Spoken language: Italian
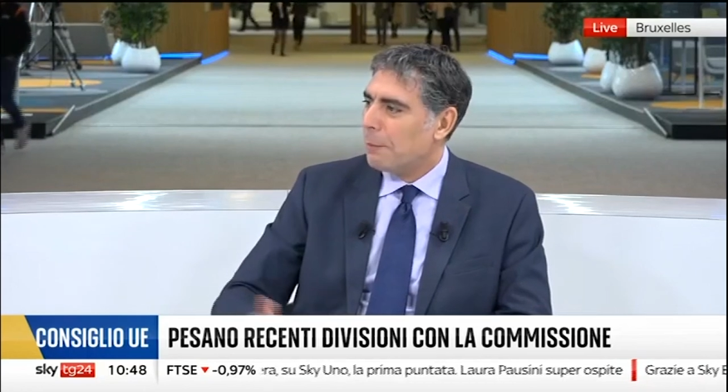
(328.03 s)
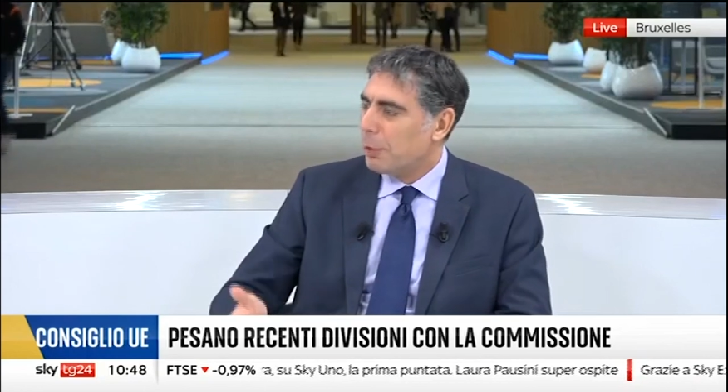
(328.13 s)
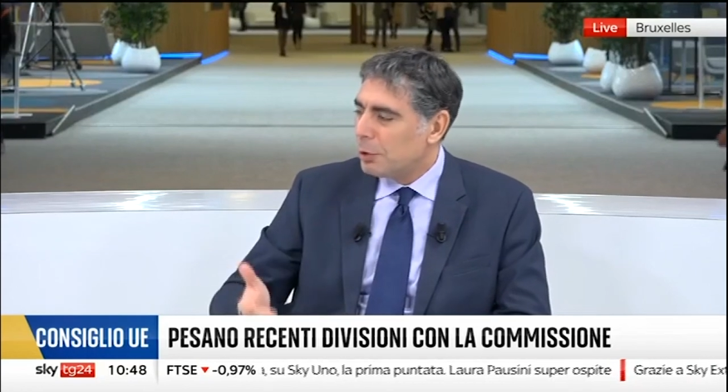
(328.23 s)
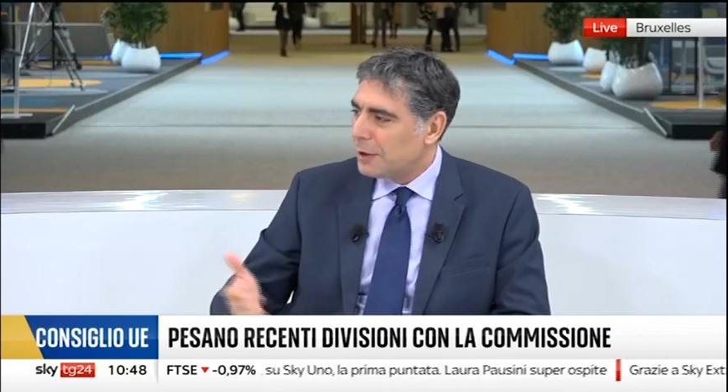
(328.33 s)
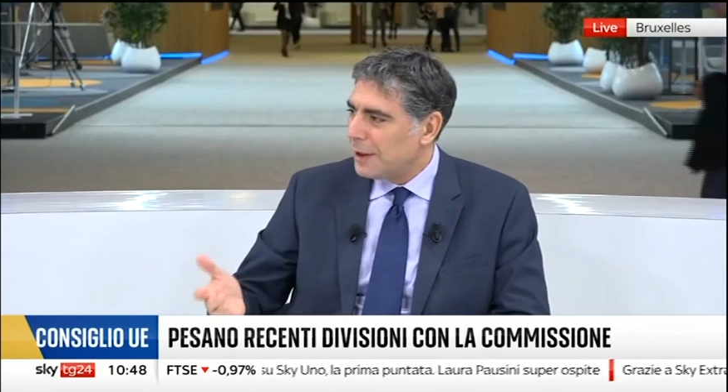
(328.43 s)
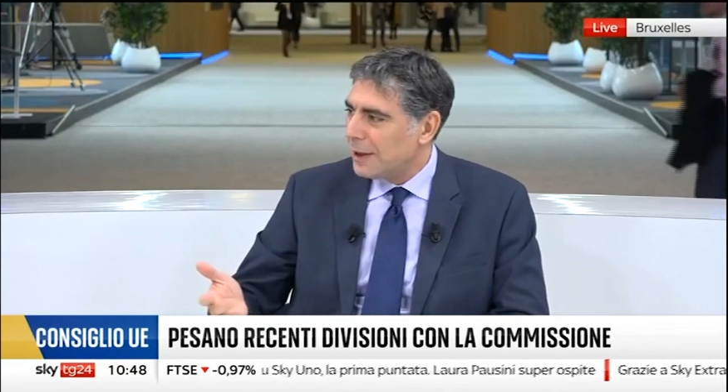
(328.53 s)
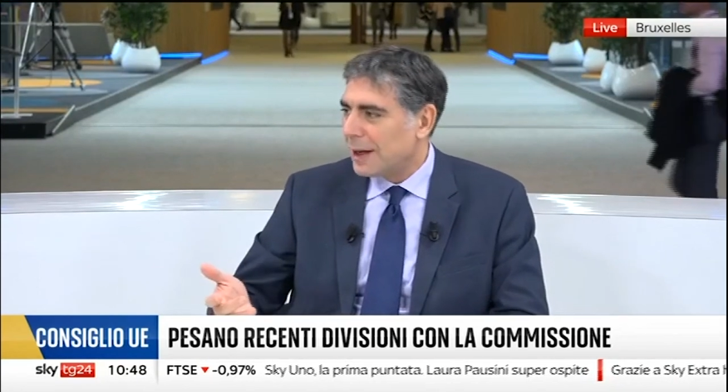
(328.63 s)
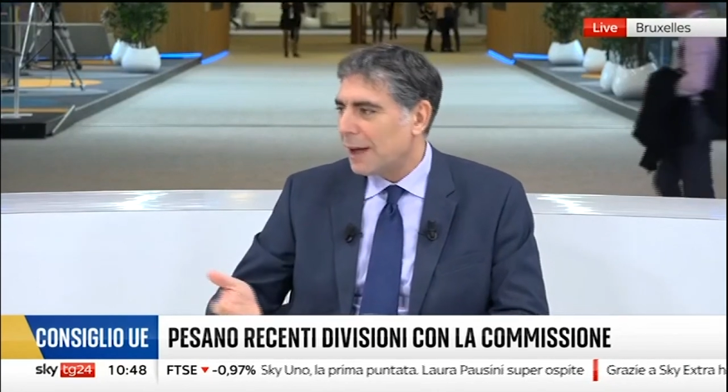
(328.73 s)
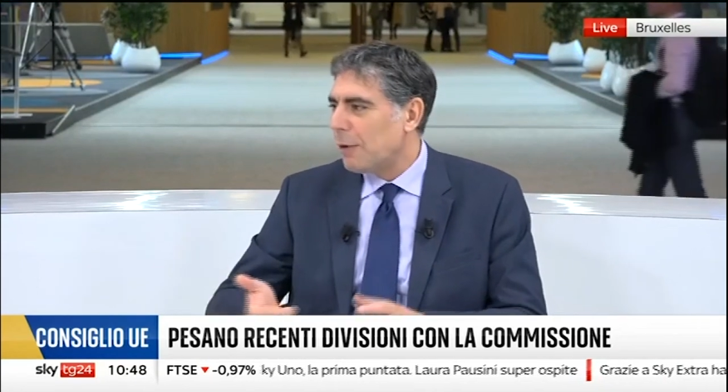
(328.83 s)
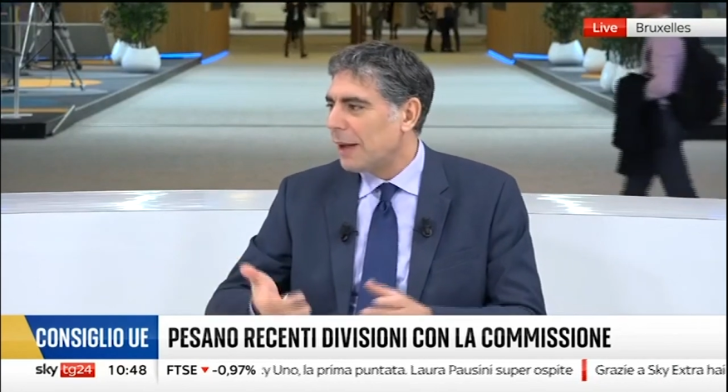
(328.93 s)
Putin
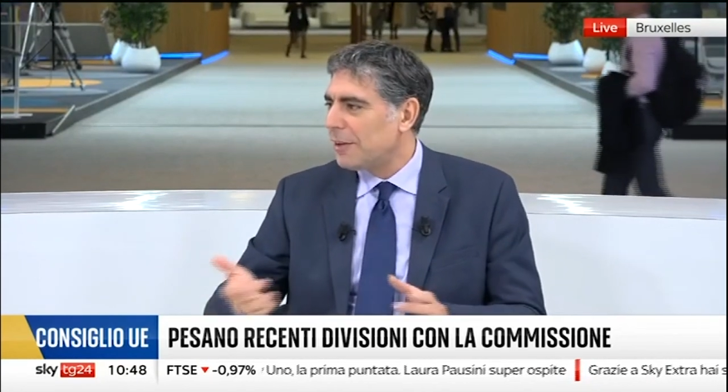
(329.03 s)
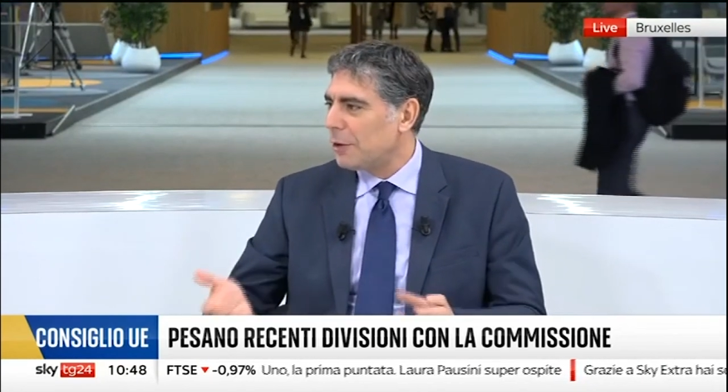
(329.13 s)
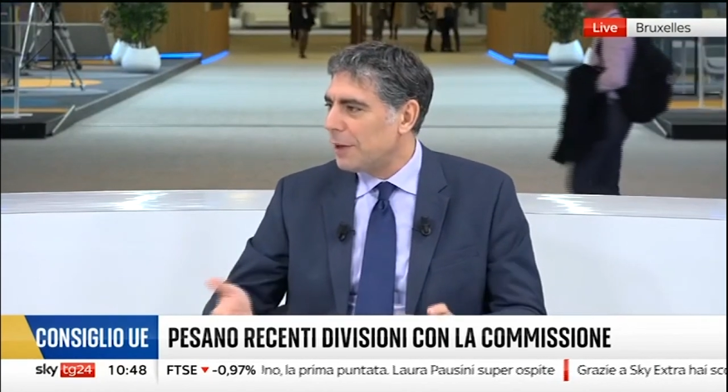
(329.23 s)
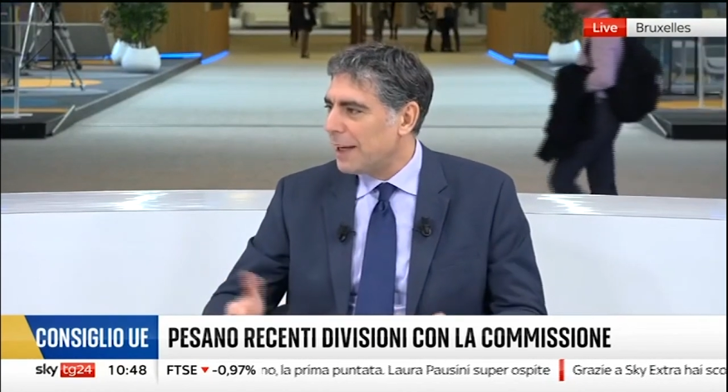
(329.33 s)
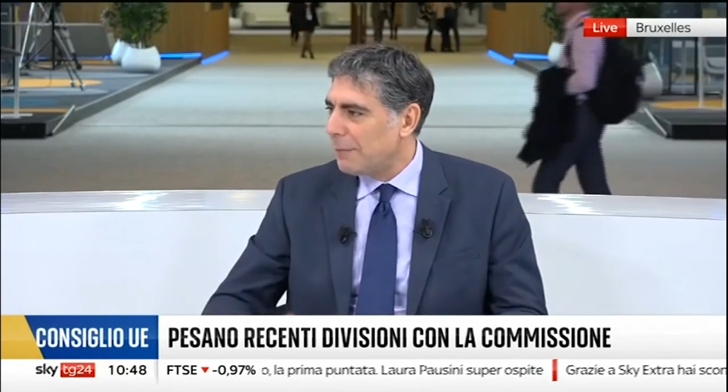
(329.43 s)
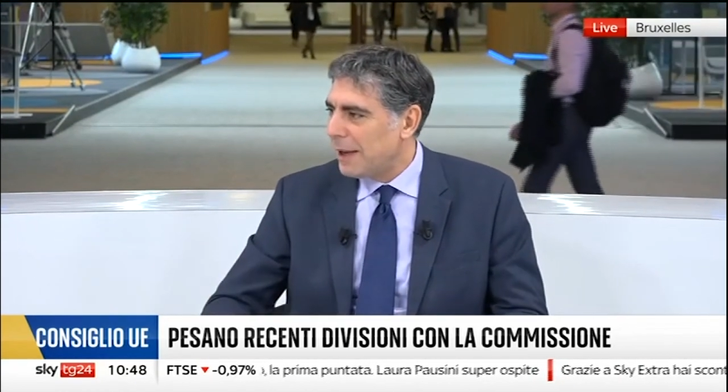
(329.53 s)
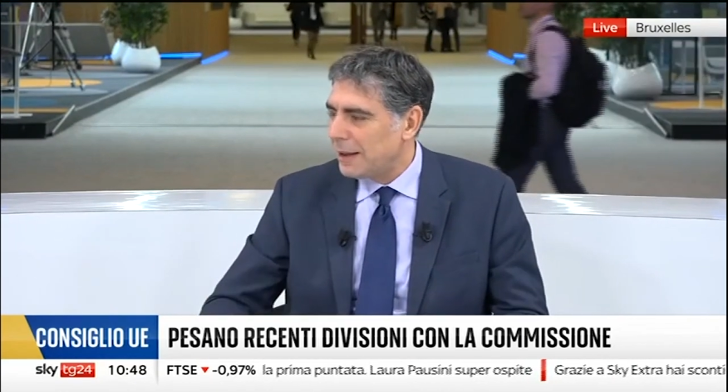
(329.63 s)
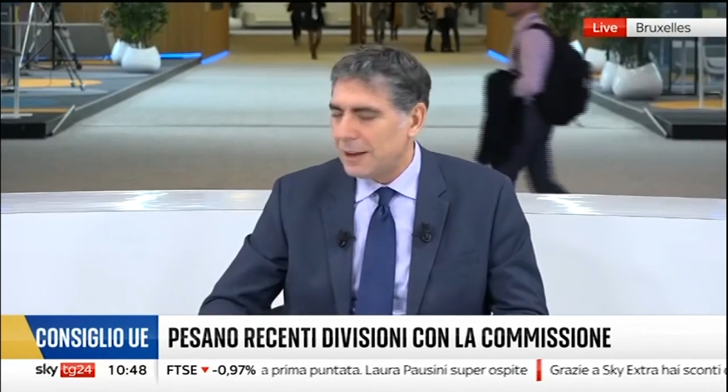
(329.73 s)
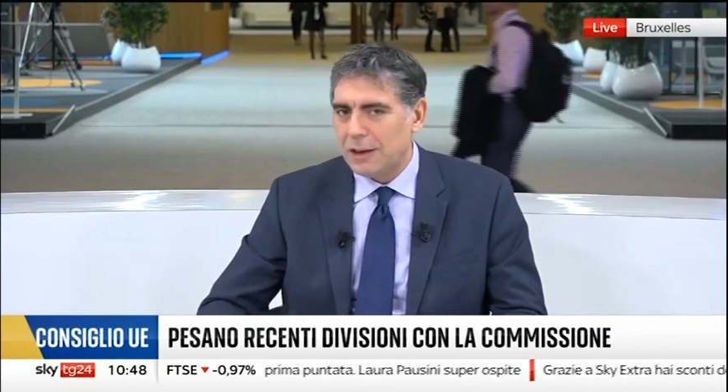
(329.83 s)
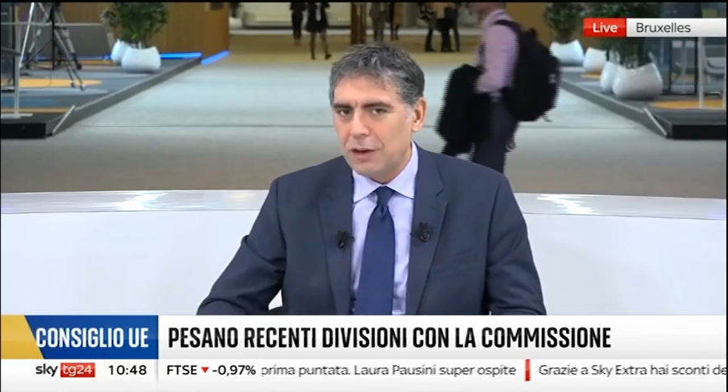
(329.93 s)
che quasi
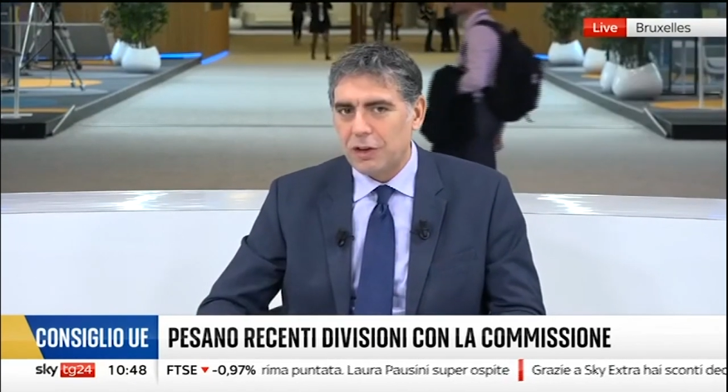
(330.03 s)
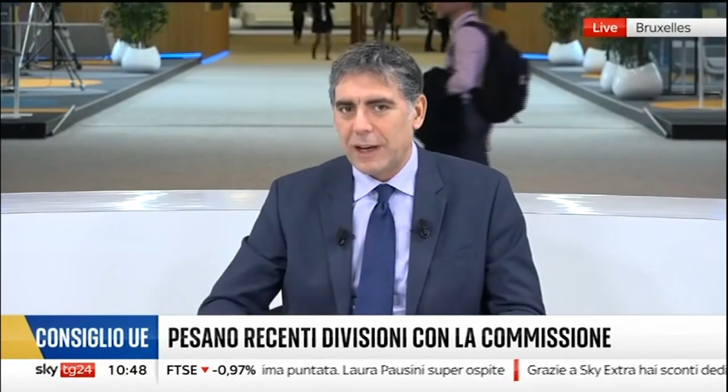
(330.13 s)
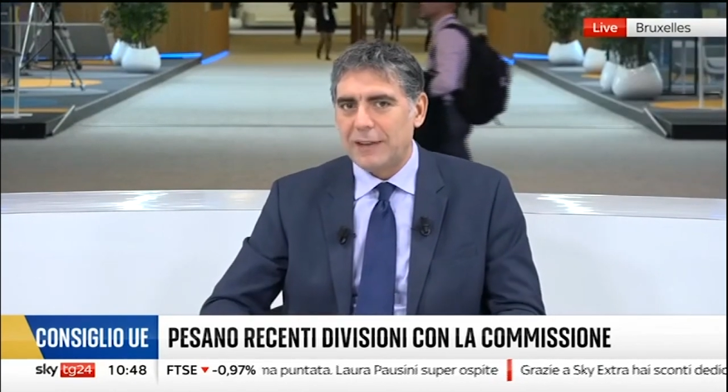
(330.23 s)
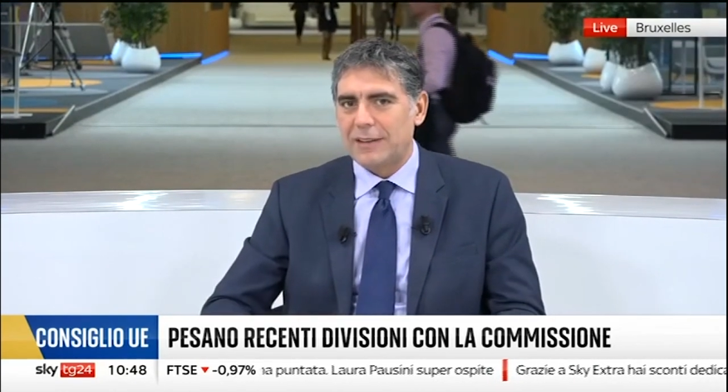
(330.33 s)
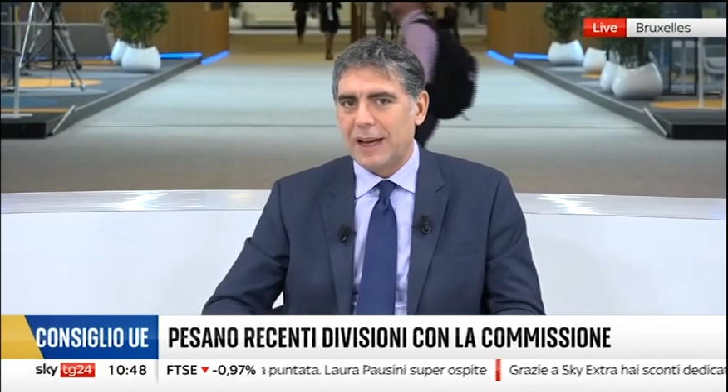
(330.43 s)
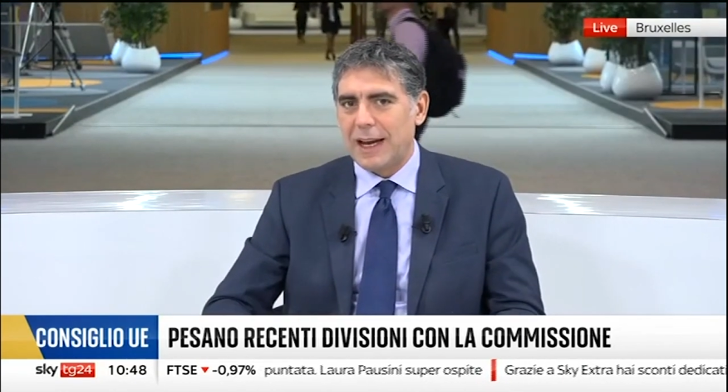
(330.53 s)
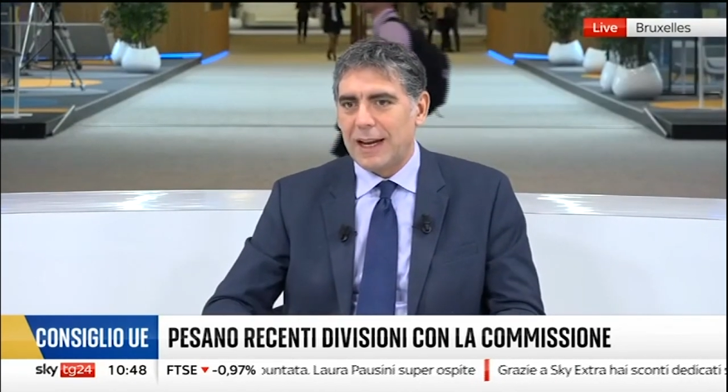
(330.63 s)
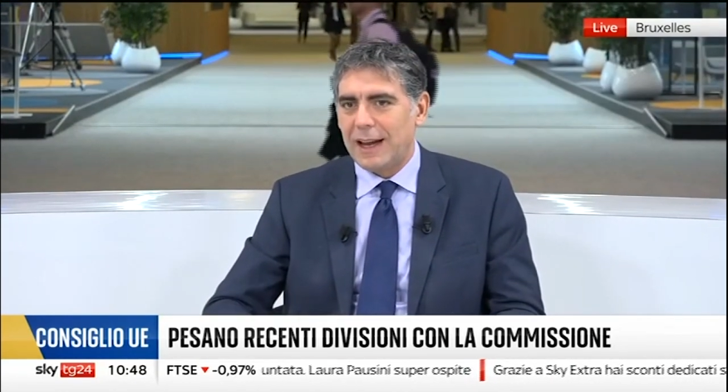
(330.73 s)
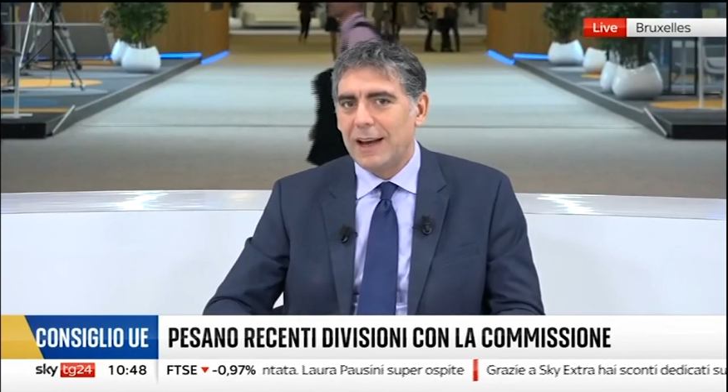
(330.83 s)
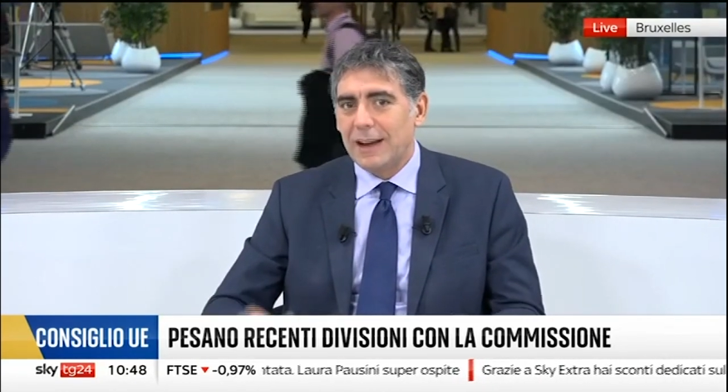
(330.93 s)
ironicamente dice a
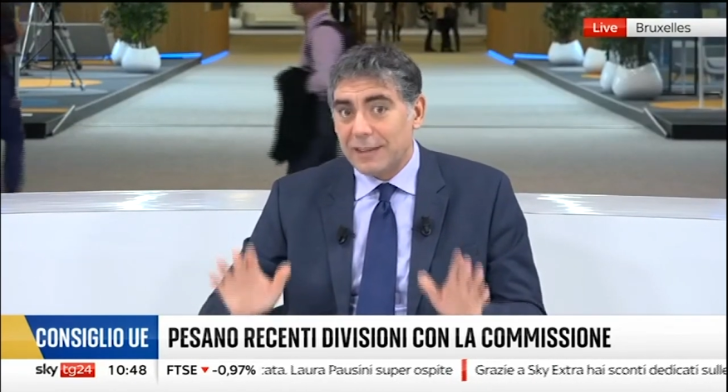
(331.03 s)
Israele